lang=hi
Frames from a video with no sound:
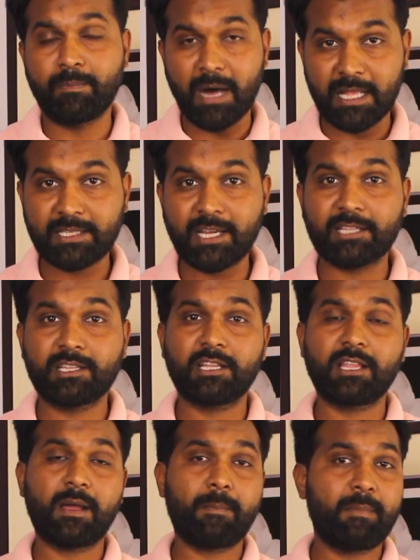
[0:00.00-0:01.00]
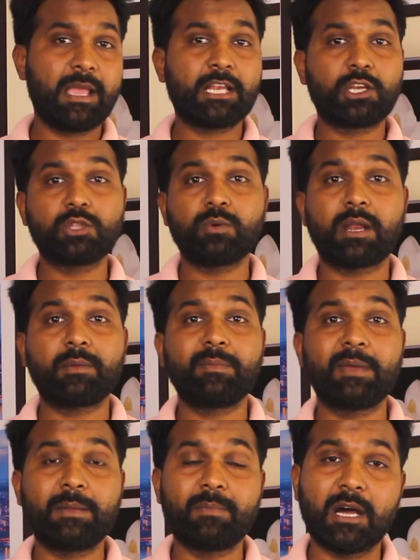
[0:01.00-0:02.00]
बात करता था मेल के द्वारा भी
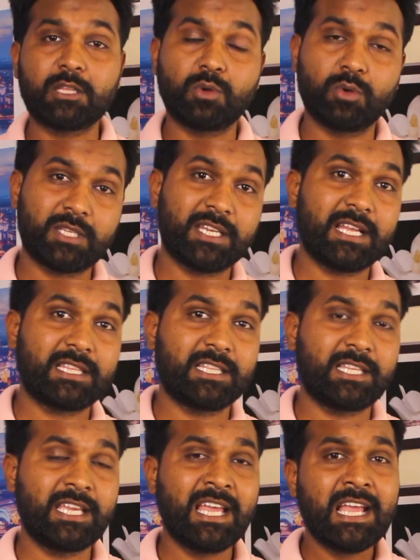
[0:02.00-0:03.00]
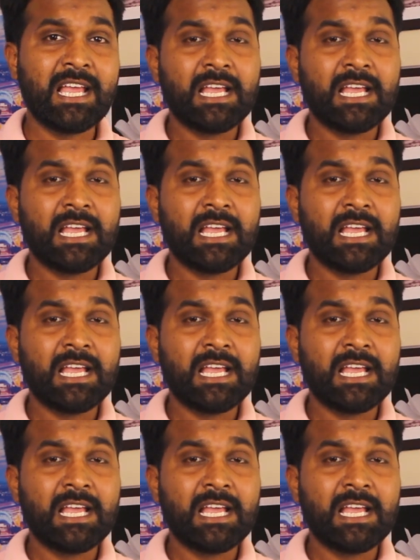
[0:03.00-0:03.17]
मेरी बात होती रहती थी